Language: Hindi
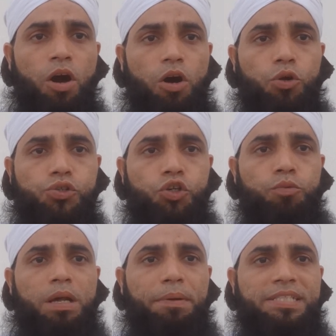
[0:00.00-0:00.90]
और उसकी
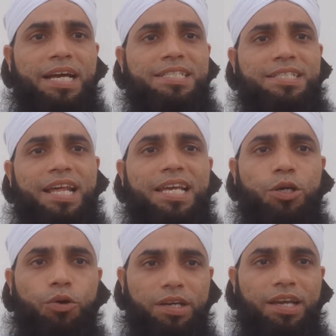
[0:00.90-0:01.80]
उम्र पचास साल
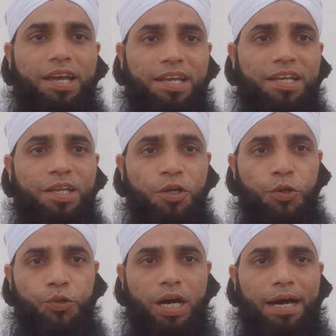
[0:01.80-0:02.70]
की हो गई है
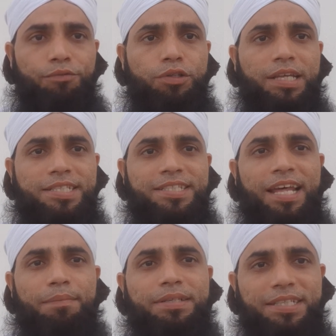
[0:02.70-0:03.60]
तो अब वो दस
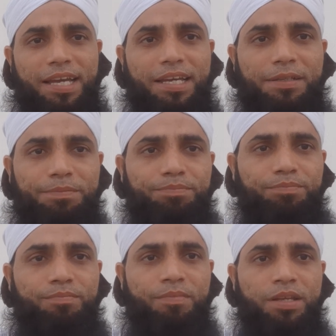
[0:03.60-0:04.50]
साल बचा है
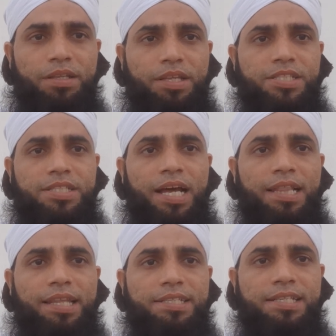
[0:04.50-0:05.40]
दस
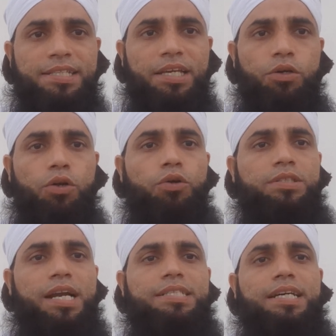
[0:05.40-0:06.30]
साल तक ज़िंदगी और
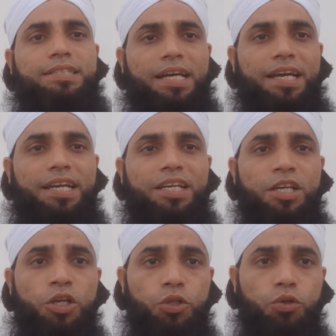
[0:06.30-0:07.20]
गुजार सकता है
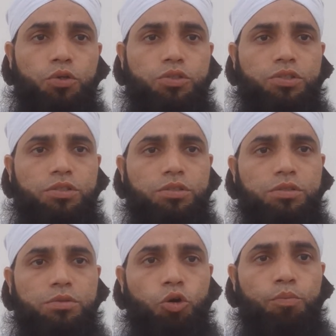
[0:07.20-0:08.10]
तो
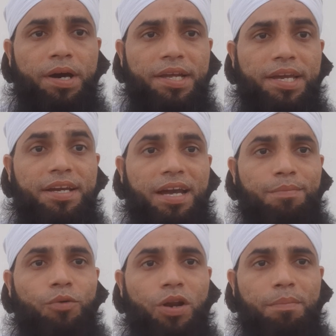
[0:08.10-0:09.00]
उम्र के
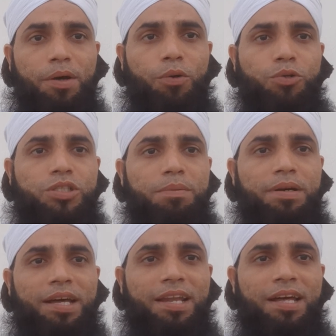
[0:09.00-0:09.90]
कम होने पर खुशी
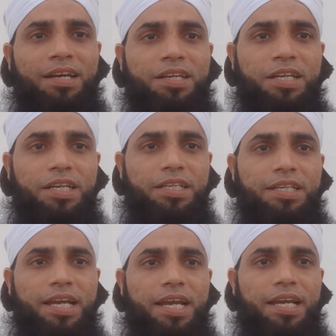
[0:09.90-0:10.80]
मनाना
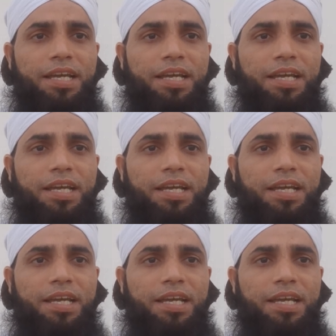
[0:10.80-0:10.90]
ये